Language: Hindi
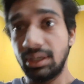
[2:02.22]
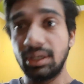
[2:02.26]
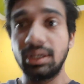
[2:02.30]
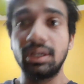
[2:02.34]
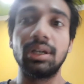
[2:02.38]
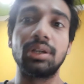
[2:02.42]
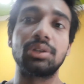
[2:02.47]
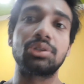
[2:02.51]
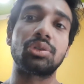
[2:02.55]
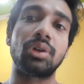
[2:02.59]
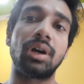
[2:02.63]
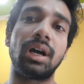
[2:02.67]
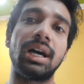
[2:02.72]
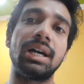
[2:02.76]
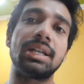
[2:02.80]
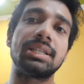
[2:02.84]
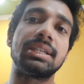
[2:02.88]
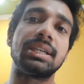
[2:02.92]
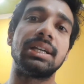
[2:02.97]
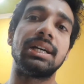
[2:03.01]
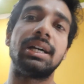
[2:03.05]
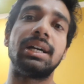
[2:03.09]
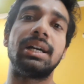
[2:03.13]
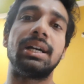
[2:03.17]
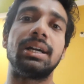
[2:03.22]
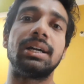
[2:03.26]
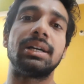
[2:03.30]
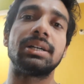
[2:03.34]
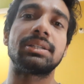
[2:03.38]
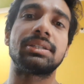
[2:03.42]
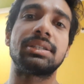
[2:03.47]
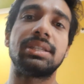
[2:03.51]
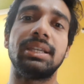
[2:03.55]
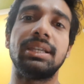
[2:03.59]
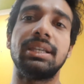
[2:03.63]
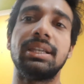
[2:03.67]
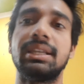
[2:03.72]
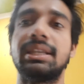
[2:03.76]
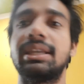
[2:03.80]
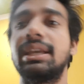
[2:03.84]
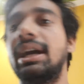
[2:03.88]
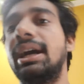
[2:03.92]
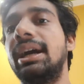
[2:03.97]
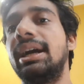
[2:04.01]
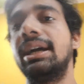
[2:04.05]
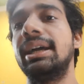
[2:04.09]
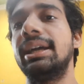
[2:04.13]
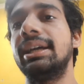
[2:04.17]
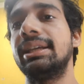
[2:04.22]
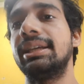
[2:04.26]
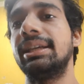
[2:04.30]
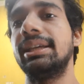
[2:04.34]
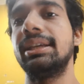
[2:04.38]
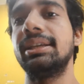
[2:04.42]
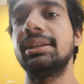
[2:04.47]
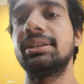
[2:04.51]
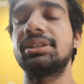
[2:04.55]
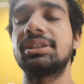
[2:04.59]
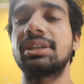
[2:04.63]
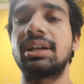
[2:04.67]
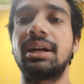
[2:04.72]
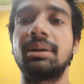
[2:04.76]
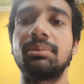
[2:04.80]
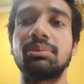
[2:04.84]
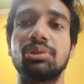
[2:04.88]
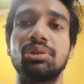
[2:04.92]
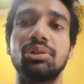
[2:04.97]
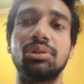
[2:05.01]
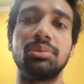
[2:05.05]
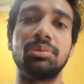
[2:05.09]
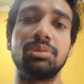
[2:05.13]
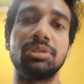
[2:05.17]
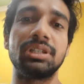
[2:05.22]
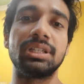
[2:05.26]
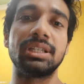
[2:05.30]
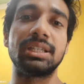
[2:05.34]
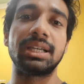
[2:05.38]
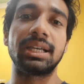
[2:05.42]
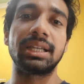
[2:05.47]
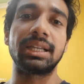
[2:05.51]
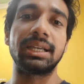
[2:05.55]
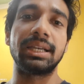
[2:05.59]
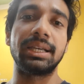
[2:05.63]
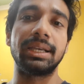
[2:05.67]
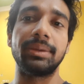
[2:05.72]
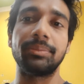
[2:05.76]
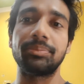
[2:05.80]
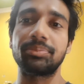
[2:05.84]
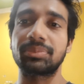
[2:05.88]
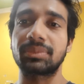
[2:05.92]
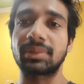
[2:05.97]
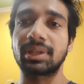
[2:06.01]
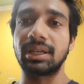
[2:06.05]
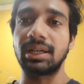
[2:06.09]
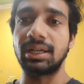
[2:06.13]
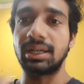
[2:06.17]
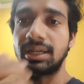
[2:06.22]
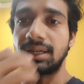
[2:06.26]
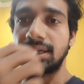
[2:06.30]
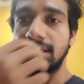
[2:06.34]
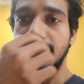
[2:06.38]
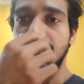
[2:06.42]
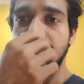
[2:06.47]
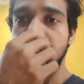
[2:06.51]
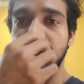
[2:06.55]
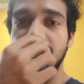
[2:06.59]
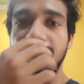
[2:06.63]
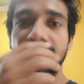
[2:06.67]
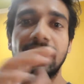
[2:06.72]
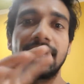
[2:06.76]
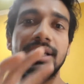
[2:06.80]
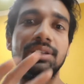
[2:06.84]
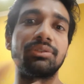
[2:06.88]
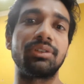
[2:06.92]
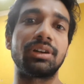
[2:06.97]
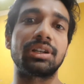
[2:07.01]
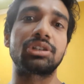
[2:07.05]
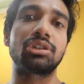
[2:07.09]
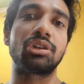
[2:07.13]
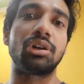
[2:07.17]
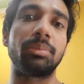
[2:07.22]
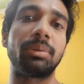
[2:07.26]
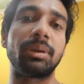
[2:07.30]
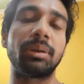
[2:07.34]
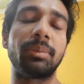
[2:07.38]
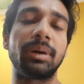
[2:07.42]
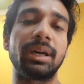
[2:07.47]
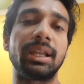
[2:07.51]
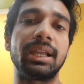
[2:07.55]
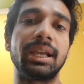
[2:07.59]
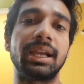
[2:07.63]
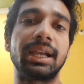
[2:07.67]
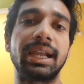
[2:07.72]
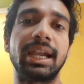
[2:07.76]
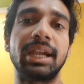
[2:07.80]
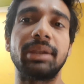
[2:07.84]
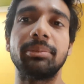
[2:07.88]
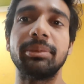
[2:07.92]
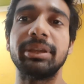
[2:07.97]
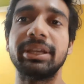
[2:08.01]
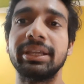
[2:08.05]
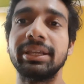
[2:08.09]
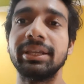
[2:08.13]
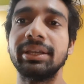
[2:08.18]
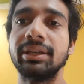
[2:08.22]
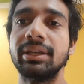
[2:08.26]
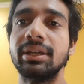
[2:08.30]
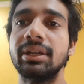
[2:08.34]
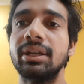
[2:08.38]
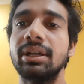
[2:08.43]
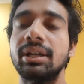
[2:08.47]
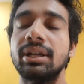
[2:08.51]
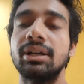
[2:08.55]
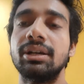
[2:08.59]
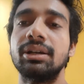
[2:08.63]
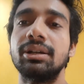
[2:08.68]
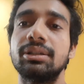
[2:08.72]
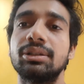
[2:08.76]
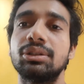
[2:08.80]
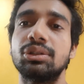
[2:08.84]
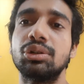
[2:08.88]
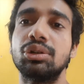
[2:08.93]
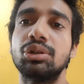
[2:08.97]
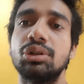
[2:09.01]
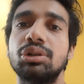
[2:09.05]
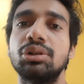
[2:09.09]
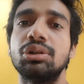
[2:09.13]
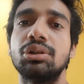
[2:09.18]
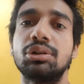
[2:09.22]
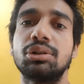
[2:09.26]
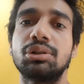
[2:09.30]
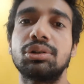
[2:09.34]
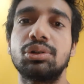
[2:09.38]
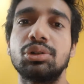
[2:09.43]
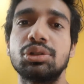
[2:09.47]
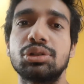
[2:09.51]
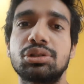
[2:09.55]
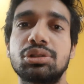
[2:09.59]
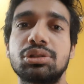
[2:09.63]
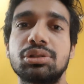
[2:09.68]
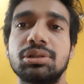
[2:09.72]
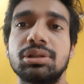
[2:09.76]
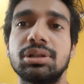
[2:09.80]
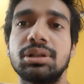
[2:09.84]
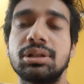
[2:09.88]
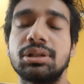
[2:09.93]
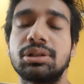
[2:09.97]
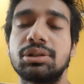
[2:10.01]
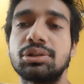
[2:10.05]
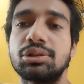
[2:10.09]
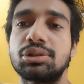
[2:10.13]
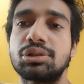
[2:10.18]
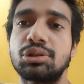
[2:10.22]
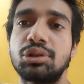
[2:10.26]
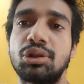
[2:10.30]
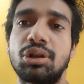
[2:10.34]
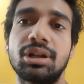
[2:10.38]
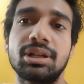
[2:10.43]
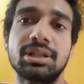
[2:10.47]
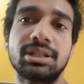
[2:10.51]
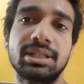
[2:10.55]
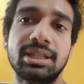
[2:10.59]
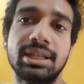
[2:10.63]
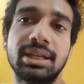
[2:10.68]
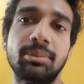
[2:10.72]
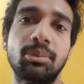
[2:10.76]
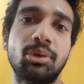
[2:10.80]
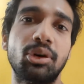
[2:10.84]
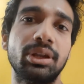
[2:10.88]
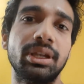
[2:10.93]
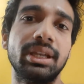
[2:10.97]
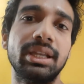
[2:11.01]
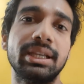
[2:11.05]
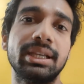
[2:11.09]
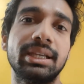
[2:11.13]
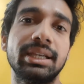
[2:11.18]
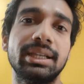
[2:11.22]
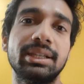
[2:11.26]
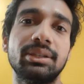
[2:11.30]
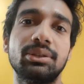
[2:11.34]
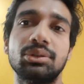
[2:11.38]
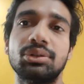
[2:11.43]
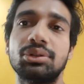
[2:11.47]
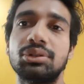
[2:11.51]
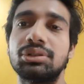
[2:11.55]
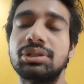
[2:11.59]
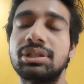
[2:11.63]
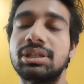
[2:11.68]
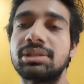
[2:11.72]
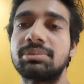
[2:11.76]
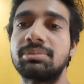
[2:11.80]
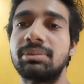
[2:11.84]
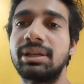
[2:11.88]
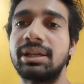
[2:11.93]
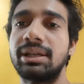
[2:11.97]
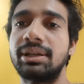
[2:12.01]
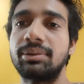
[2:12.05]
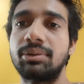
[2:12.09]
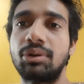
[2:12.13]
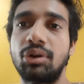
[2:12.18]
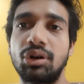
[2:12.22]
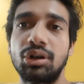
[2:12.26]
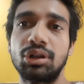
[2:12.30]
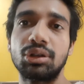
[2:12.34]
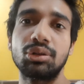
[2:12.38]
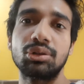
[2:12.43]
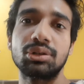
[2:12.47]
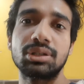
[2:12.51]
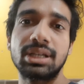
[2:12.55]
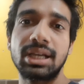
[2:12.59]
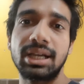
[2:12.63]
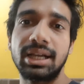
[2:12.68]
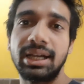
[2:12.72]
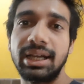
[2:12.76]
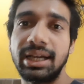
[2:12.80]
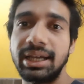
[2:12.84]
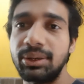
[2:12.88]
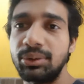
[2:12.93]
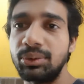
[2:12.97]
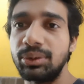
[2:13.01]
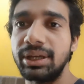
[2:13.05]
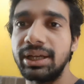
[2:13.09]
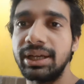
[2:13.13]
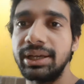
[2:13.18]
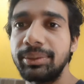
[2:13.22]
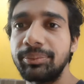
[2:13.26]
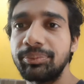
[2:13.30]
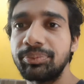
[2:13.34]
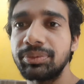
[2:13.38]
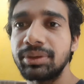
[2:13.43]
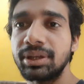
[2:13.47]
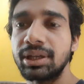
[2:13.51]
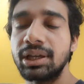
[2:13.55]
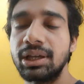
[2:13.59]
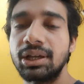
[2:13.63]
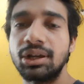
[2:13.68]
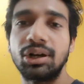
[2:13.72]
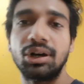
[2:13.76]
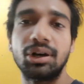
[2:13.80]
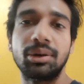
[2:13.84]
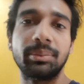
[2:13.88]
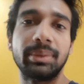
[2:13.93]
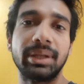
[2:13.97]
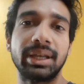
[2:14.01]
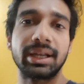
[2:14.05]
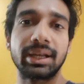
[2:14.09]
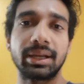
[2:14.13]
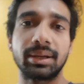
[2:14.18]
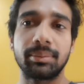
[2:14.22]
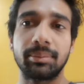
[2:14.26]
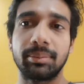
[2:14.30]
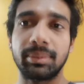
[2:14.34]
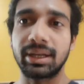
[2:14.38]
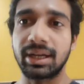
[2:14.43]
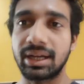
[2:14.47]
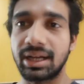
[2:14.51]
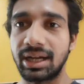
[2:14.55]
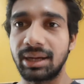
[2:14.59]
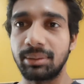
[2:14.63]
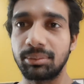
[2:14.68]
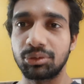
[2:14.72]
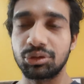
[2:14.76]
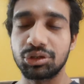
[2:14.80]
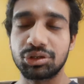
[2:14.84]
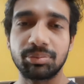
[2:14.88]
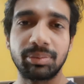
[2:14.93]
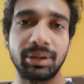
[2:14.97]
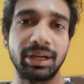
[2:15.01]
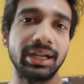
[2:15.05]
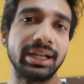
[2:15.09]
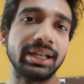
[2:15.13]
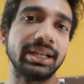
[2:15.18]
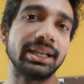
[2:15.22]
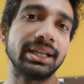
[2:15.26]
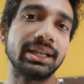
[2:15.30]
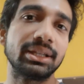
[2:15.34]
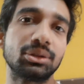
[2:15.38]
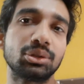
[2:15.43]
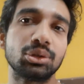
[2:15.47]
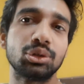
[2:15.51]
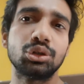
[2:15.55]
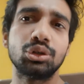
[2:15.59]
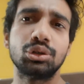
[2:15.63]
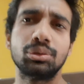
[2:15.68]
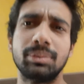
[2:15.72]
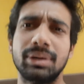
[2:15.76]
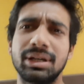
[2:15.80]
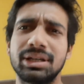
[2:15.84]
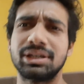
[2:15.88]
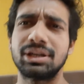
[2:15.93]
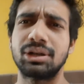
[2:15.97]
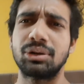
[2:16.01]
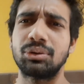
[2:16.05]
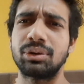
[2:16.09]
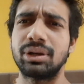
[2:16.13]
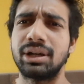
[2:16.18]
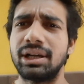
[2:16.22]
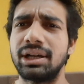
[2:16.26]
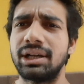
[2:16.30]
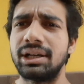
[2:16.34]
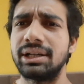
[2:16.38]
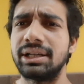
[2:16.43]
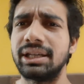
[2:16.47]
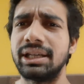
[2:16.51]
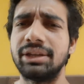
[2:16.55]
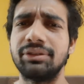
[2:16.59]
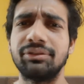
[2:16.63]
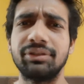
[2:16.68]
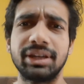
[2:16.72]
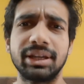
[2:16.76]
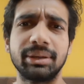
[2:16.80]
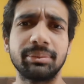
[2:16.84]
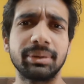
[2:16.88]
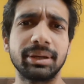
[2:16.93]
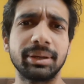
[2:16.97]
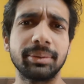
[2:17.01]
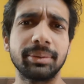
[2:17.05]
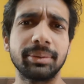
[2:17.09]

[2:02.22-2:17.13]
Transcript: yes. सो so, आज सीन uh, क्या है कि शाम को मुझे जाना है एक्चुअली uh, आज वर्कशॉप है हमारे अकेडमी की तो कुछ कुछ स्लॉट्स हैं मॉर्निंग के तो जिसमें और लोग गए हुए हैं और मेरे मेरे काम कुछ पेंडिंग है तो मैं जाऊंगा इवनिंग में